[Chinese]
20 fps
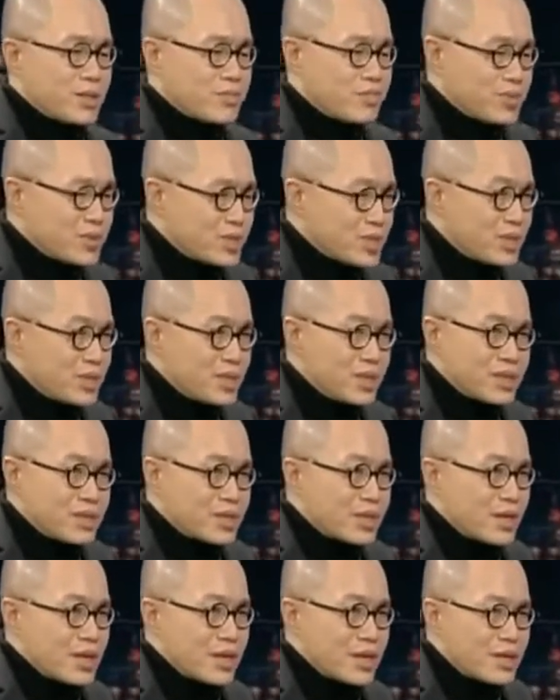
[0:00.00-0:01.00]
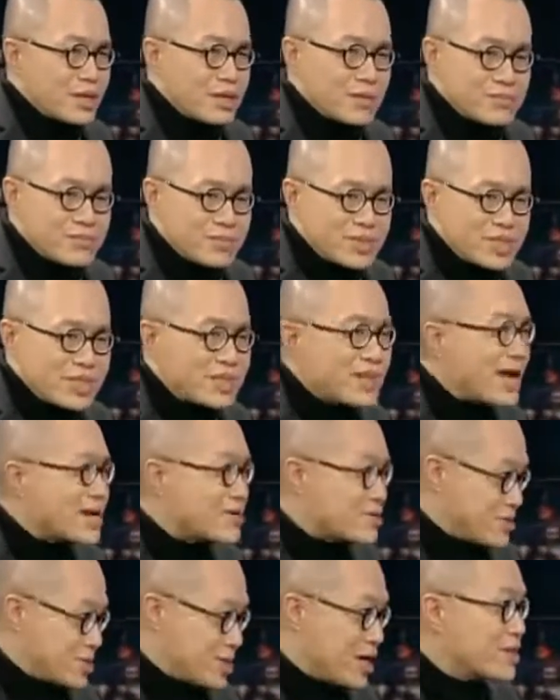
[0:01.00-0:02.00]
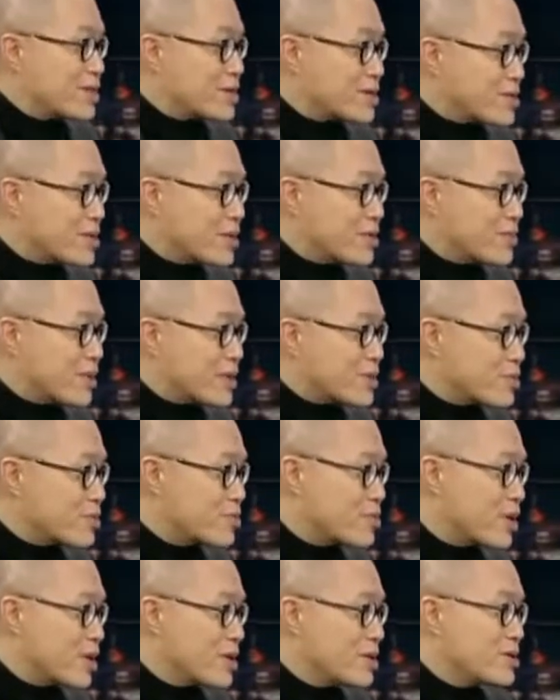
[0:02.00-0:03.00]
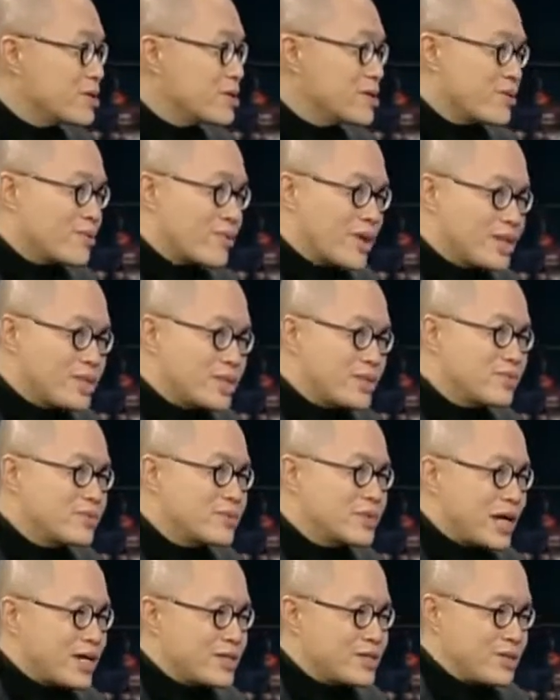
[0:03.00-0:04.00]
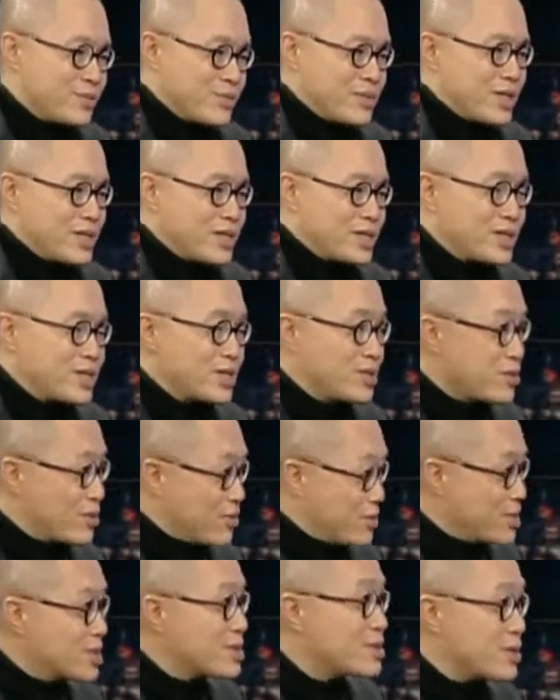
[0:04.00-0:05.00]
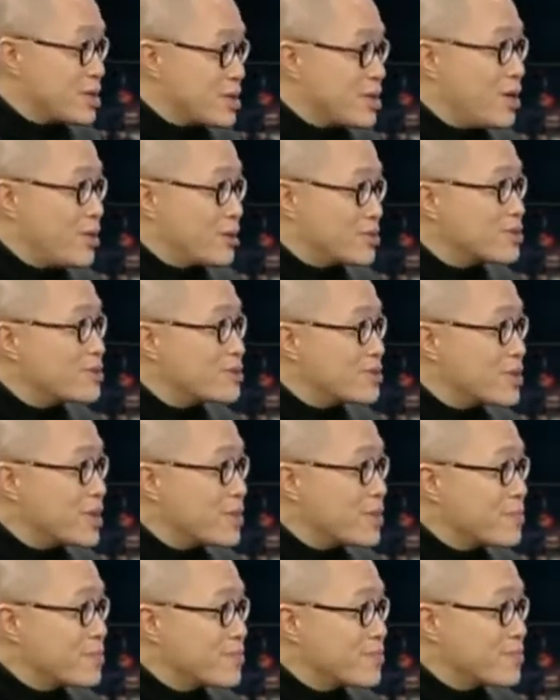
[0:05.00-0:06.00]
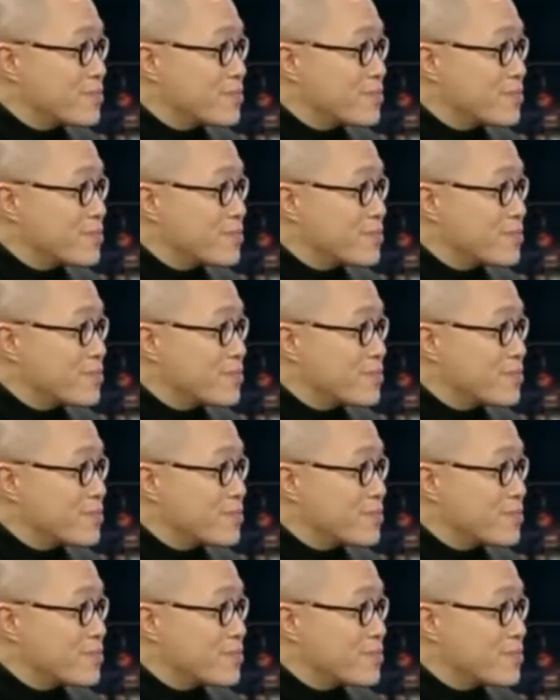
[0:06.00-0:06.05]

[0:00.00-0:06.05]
这不是一个自然而然的事儿嘛，对不对？环境污染里面，其实有人是得好处的。